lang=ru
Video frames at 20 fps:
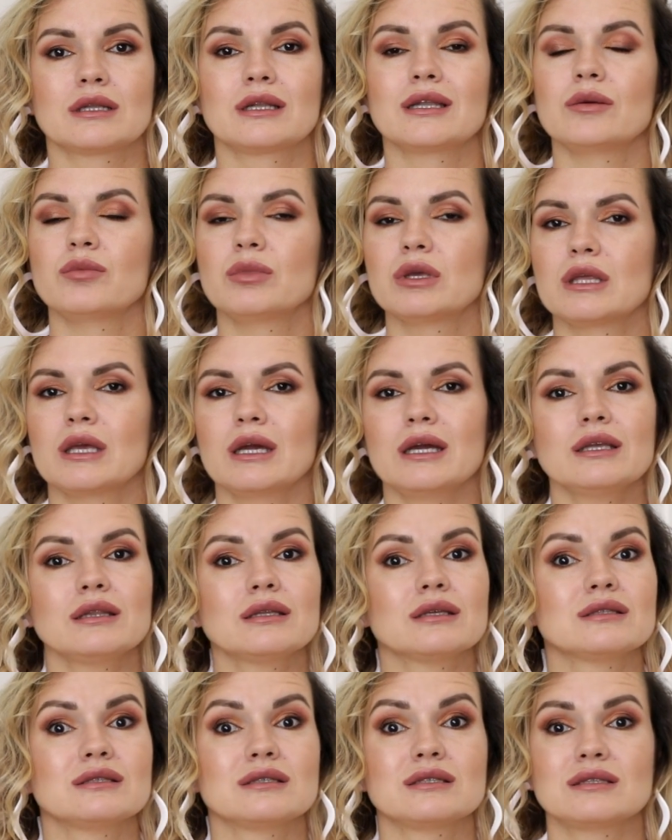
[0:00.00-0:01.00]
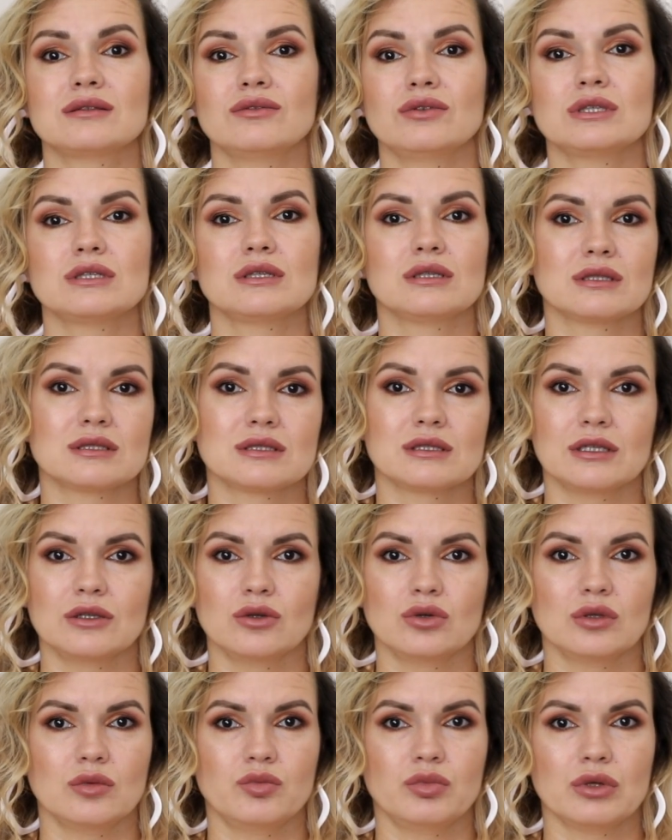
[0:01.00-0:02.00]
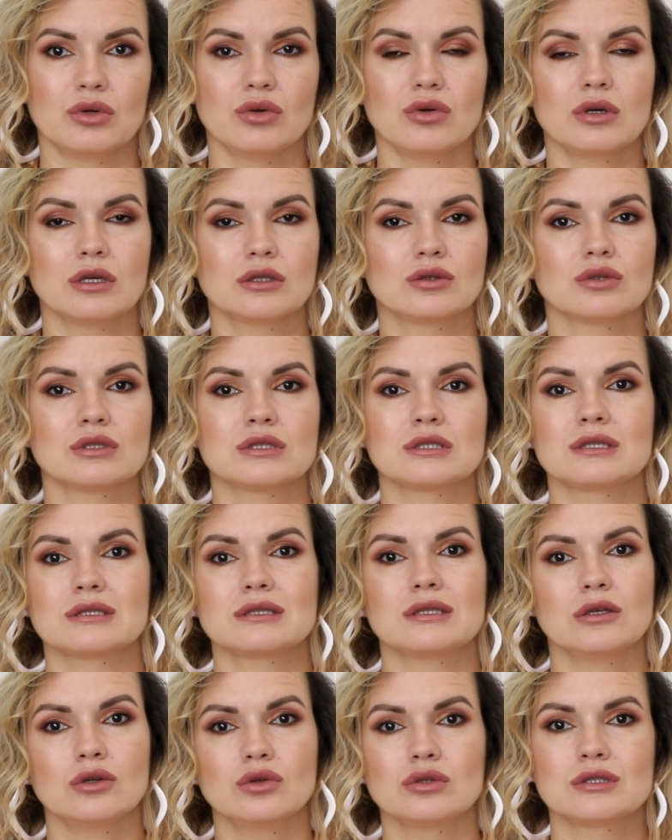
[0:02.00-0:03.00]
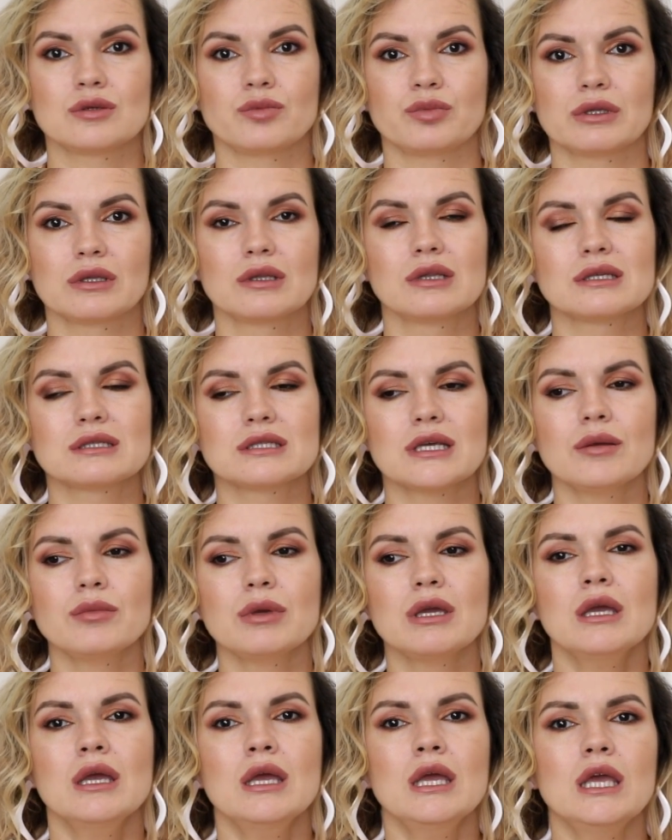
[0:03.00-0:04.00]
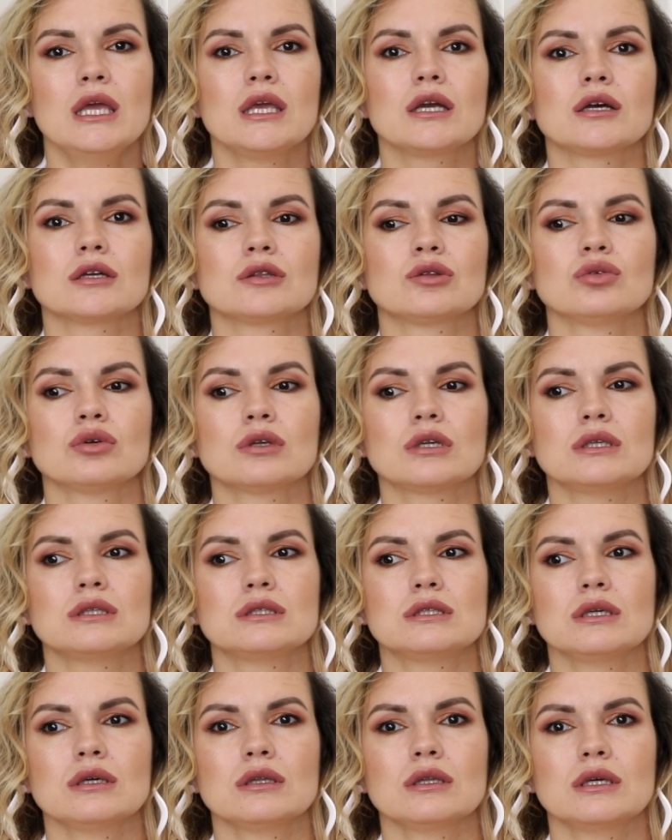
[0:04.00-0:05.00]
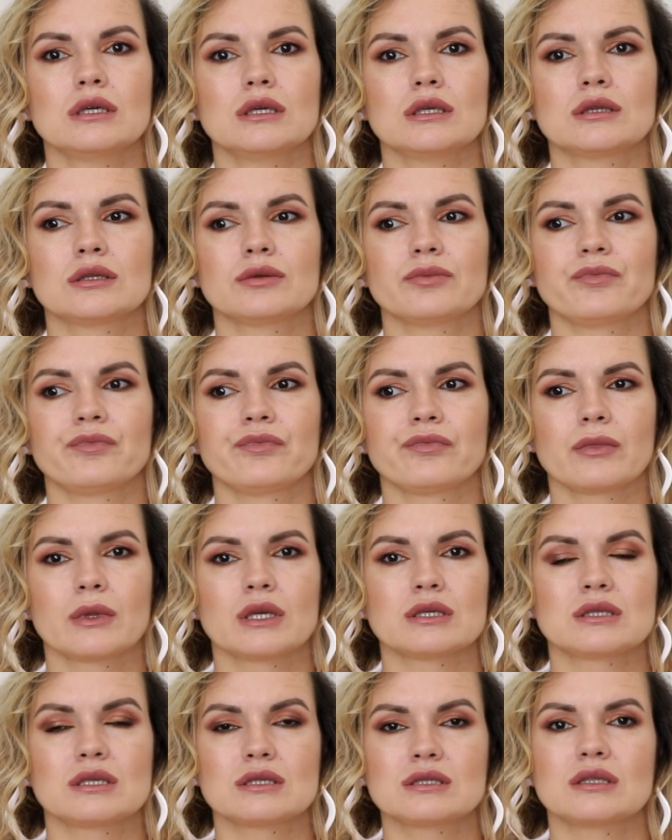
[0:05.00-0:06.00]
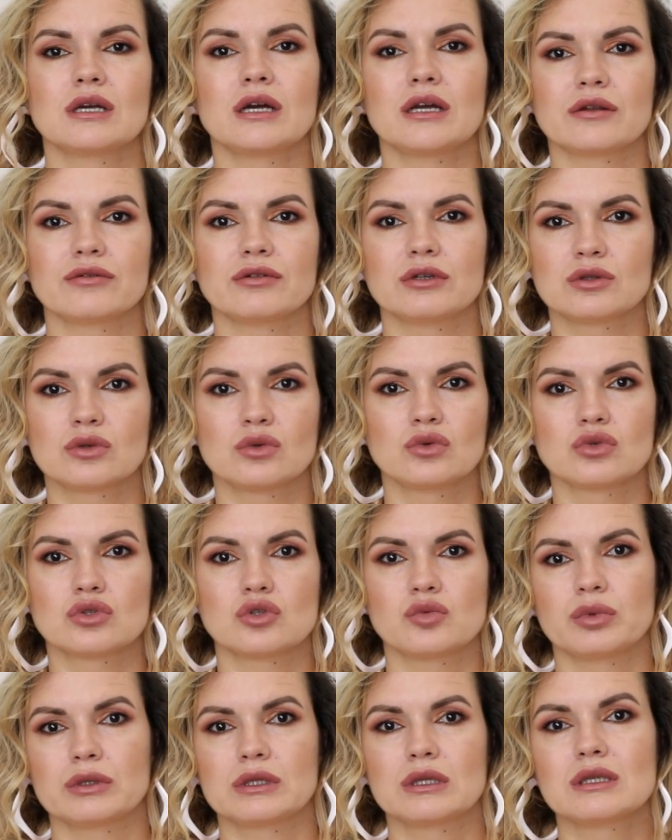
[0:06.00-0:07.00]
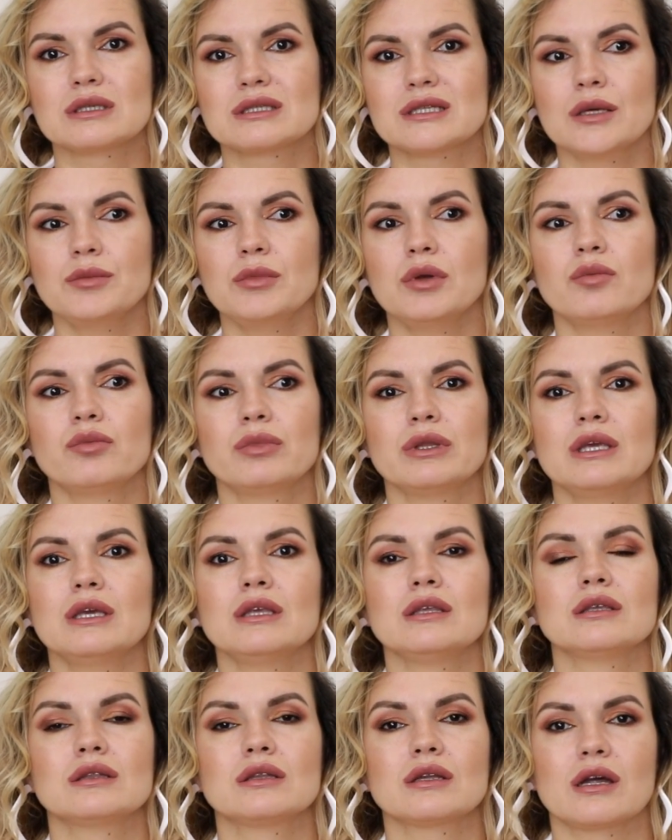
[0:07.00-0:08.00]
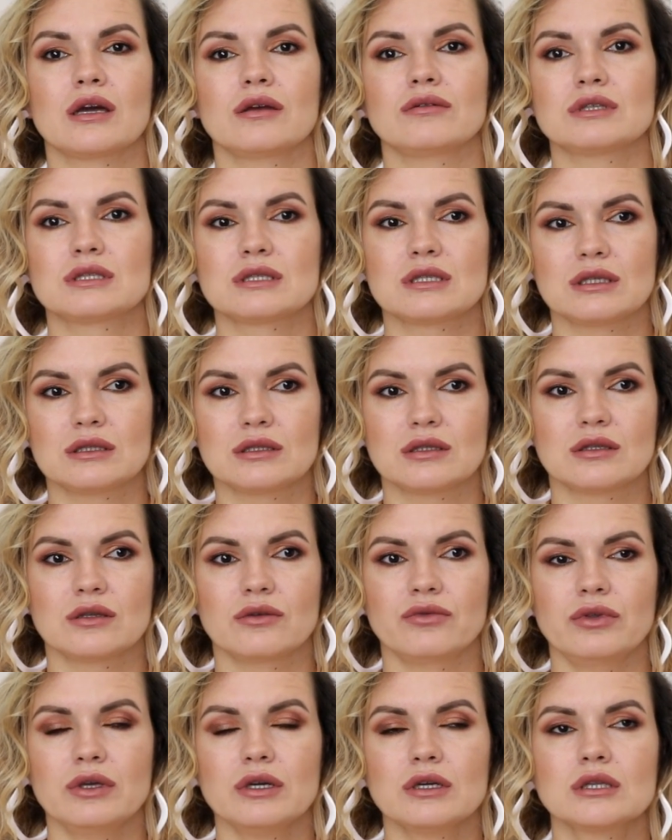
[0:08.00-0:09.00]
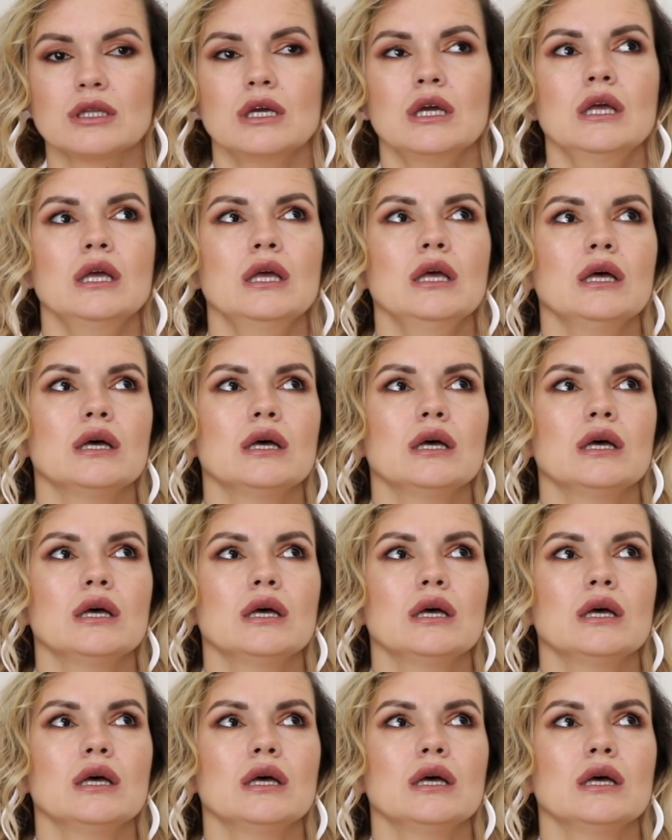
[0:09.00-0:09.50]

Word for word: Для меня это действительно слоеный пирог, который создается под глазами и который делает, состаривает кожу под глазами. Мне не нравится этот эффект.